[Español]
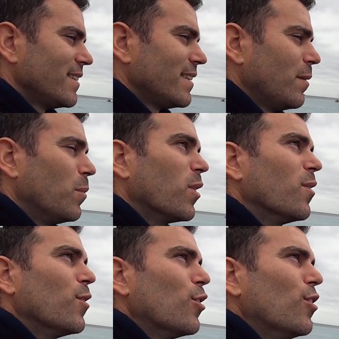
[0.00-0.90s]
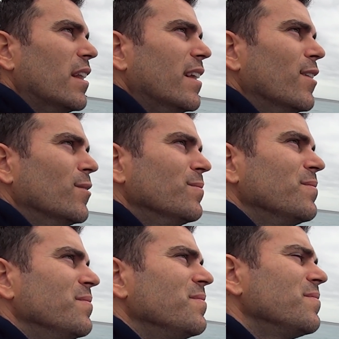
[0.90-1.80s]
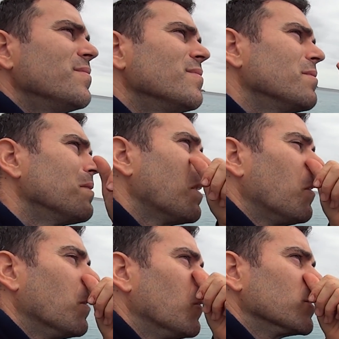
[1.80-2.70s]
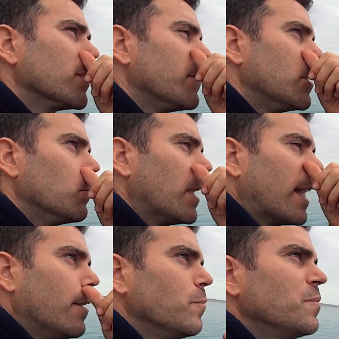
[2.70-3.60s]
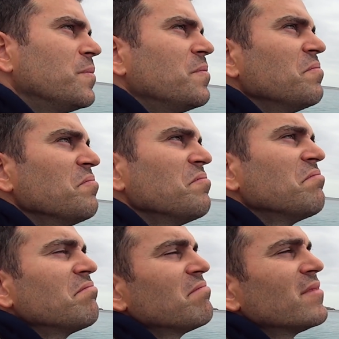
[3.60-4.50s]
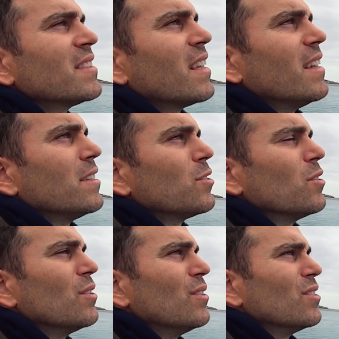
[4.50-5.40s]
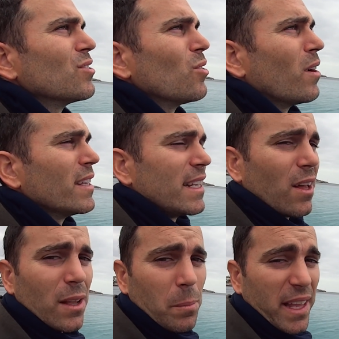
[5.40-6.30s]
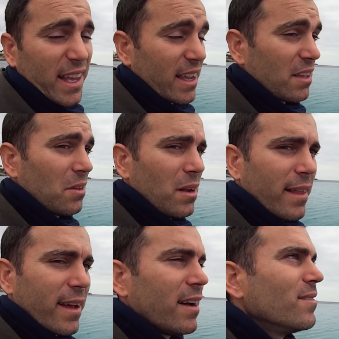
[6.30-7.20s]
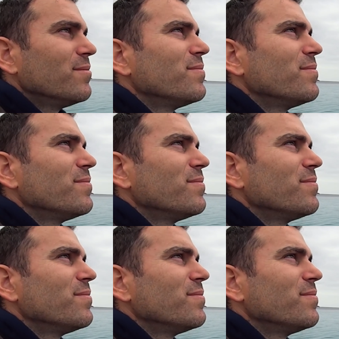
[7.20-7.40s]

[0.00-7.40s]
Tampoco flojo el hilo. A lo mejor se ha venido para acá. Eso, eso lo ha tirado del pellejillo y la ha dejado.